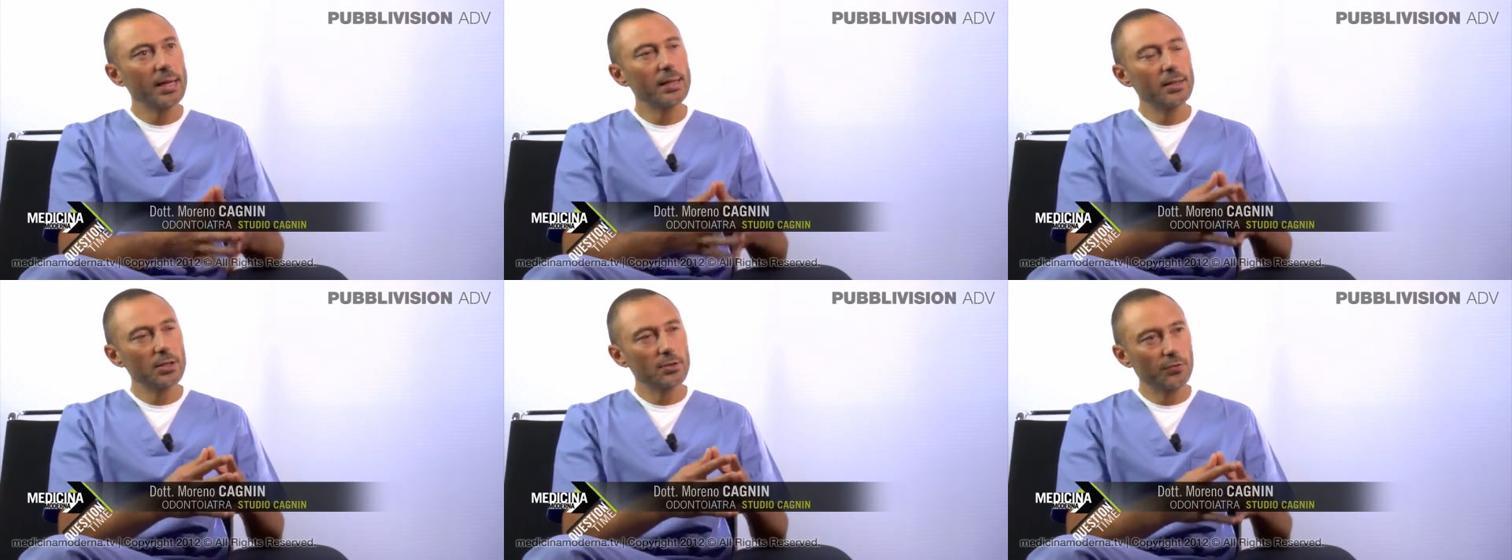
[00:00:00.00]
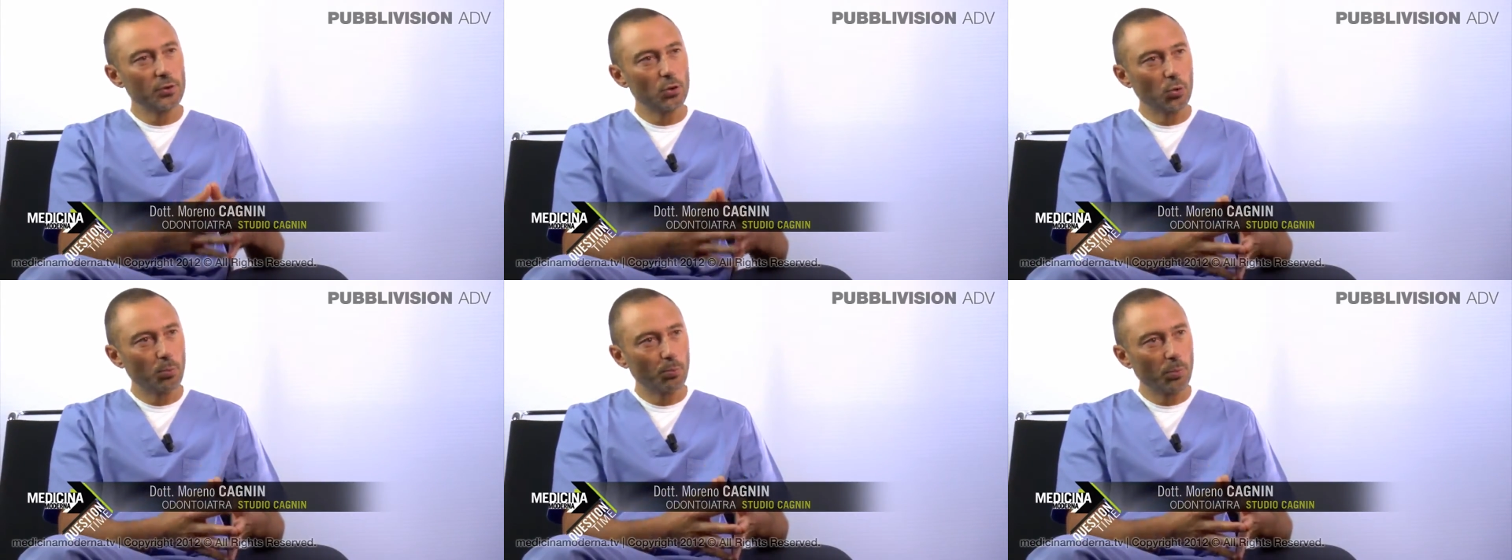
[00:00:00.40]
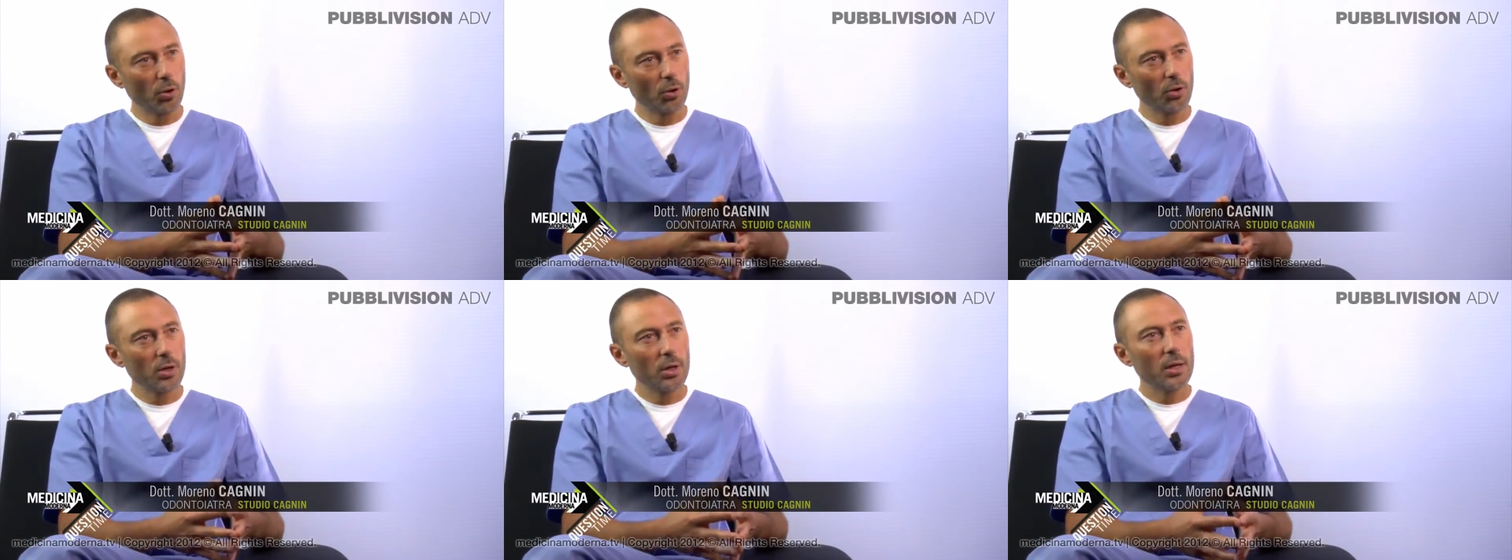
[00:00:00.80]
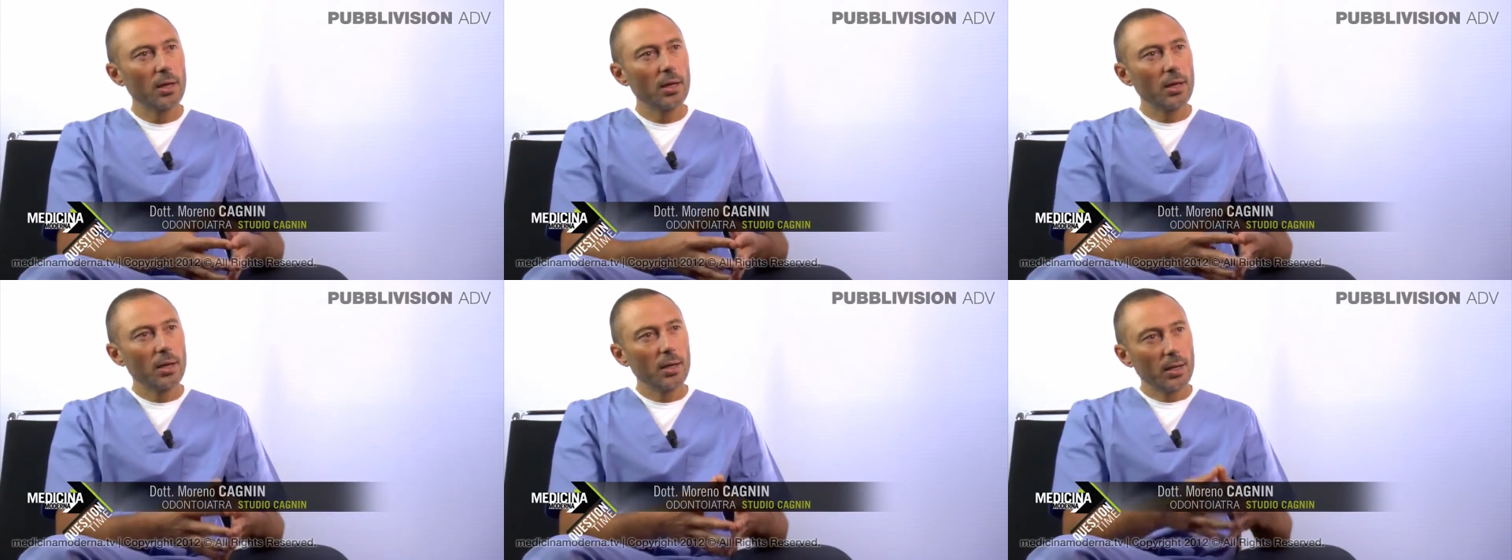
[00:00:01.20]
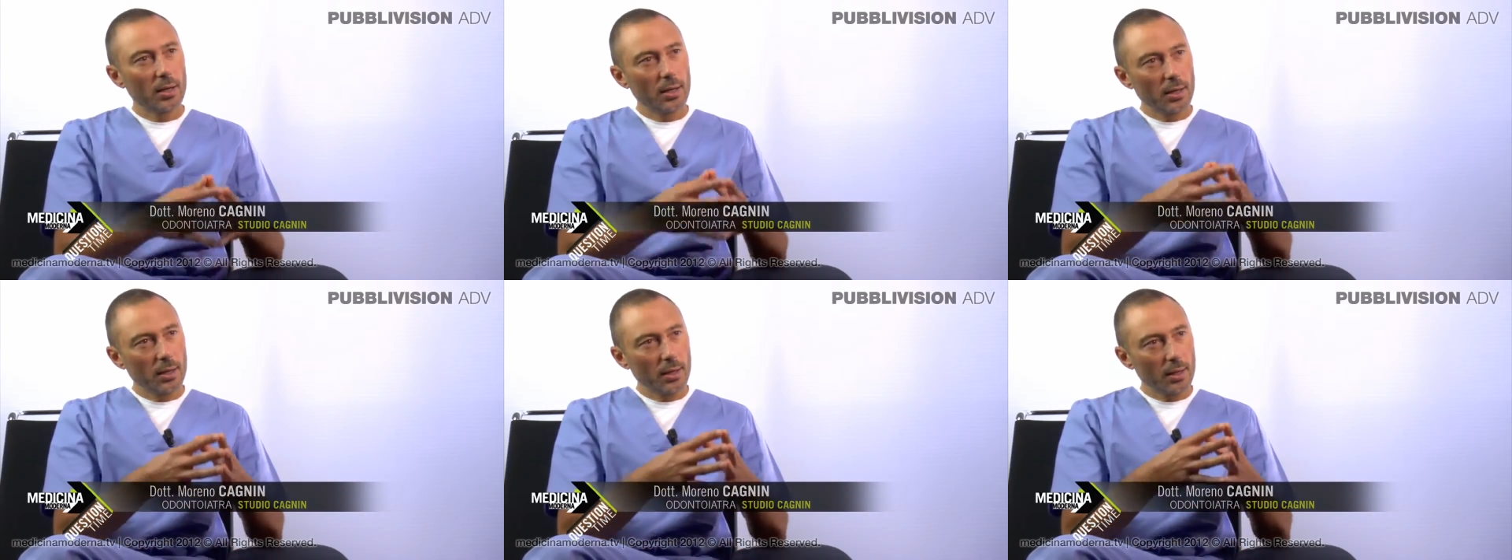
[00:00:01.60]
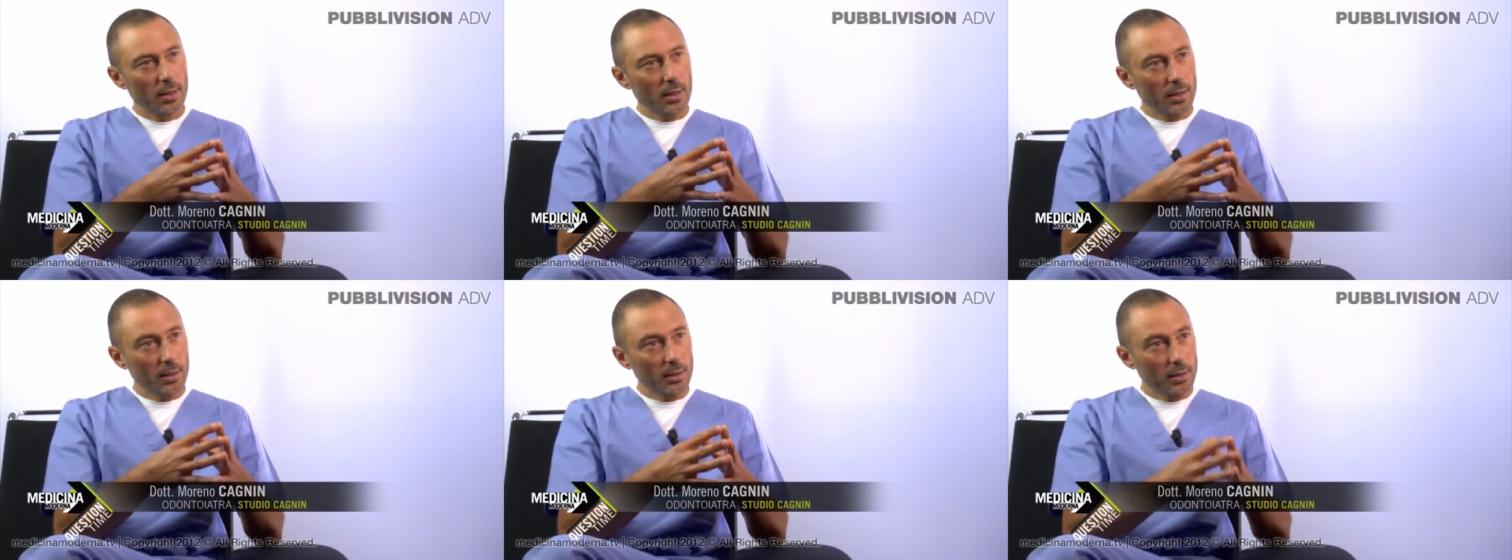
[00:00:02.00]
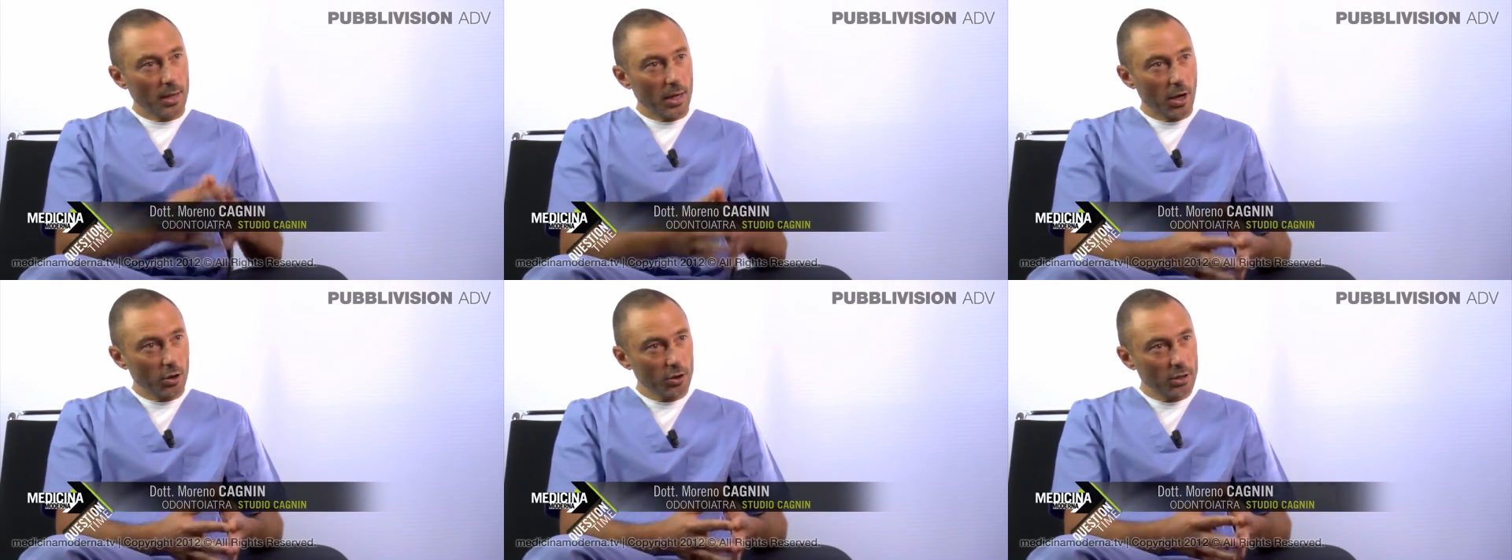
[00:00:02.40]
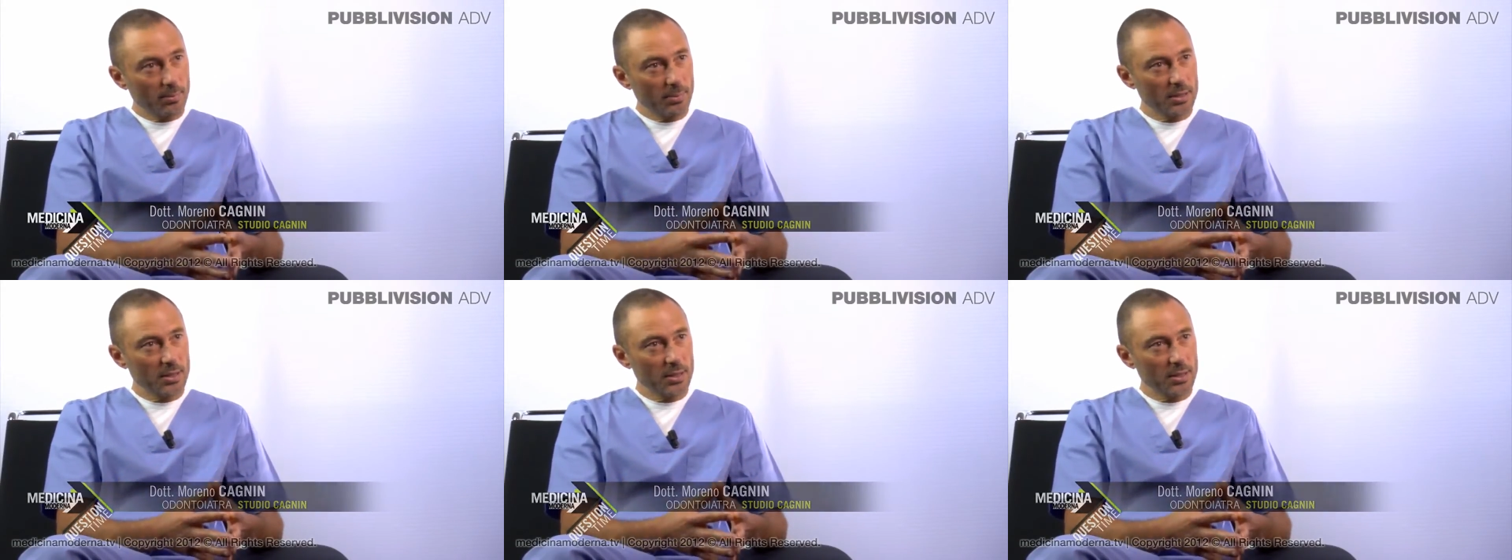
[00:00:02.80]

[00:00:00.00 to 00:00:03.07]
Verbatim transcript: e di sviluppo delle ossa